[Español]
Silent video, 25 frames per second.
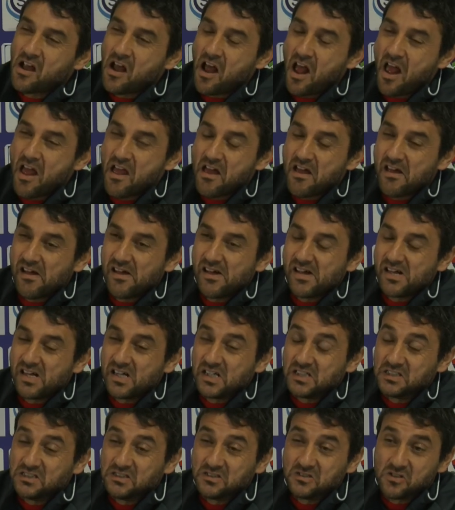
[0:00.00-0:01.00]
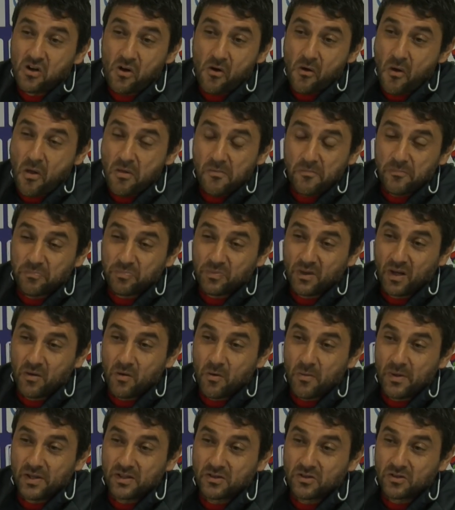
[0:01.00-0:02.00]
Eh, no, de
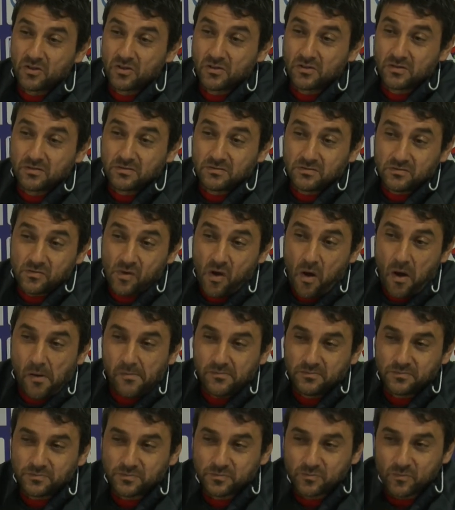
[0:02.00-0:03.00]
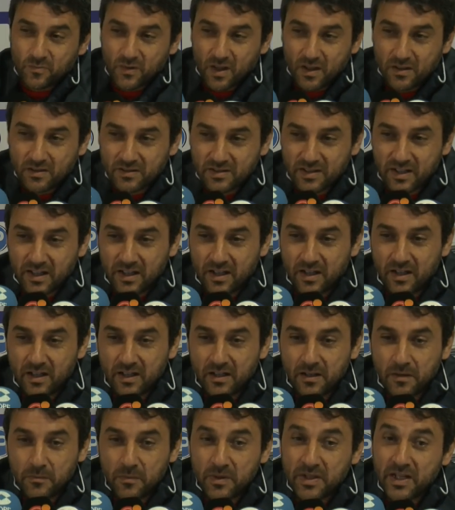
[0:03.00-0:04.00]
momento
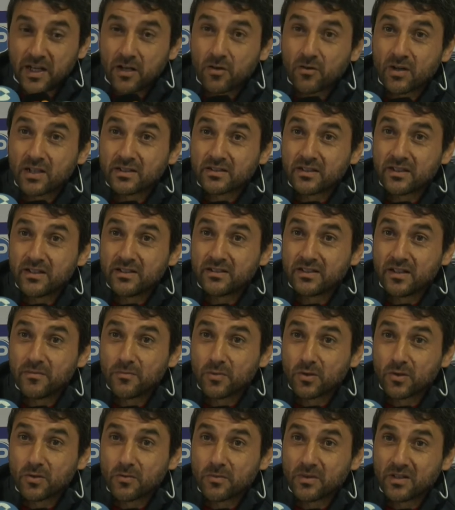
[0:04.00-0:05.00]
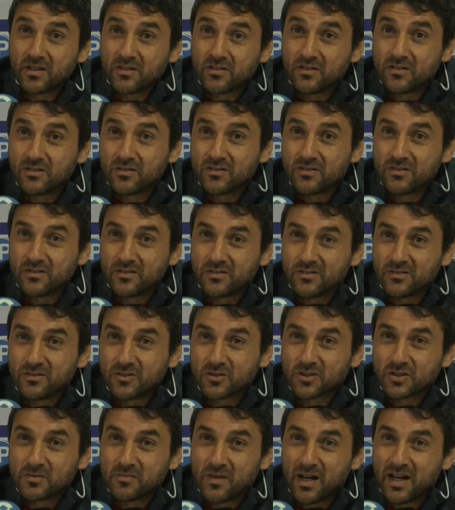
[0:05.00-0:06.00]
se vinieron antes de tiempo, ¿no? Vino
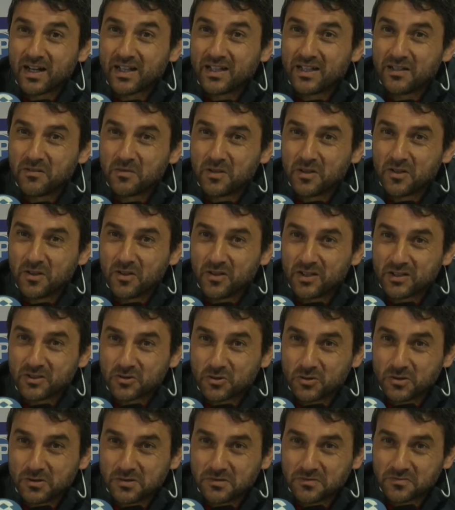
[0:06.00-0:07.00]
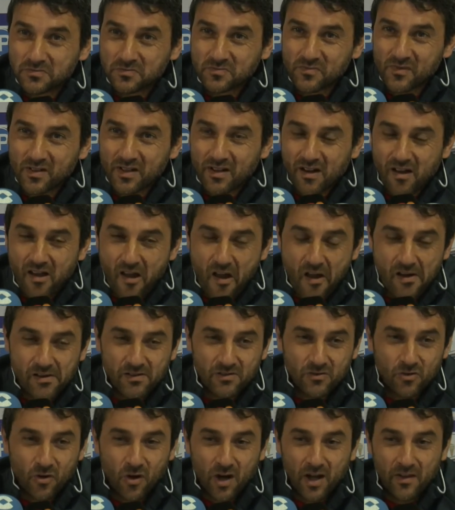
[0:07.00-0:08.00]
José Mari, vino Jesús, eh,
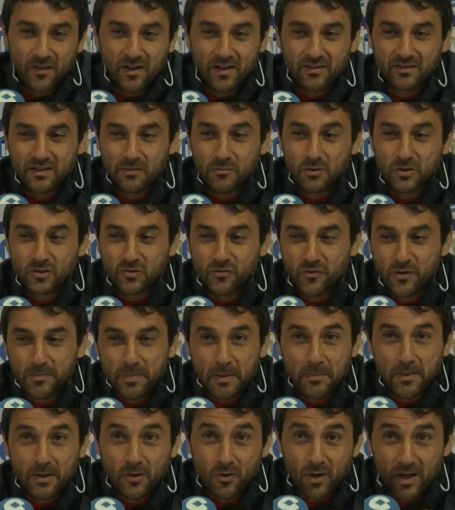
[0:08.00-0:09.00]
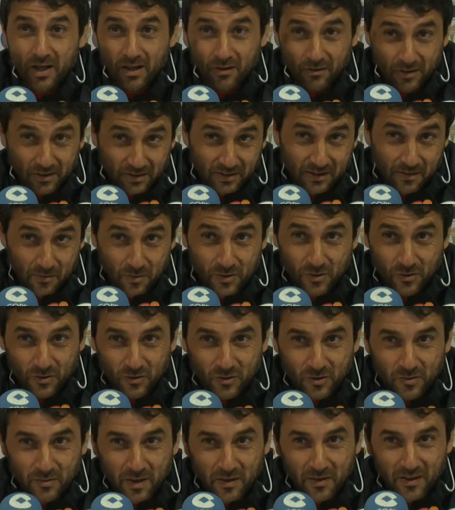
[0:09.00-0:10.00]
nos adelantamos, eso fue Papá Noé, aunque seamos
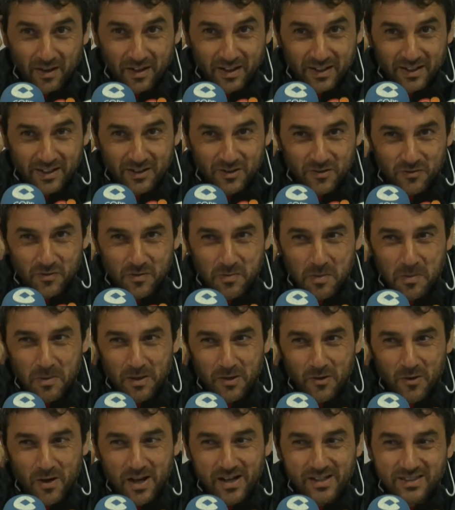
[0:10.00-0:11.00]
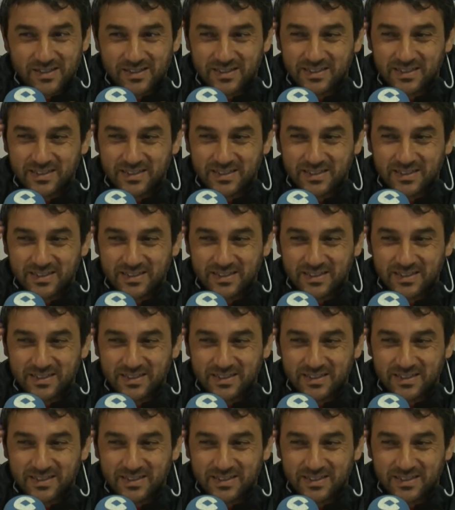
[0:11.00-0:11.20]
nosotros más de reyes, eso fue Papá Noé.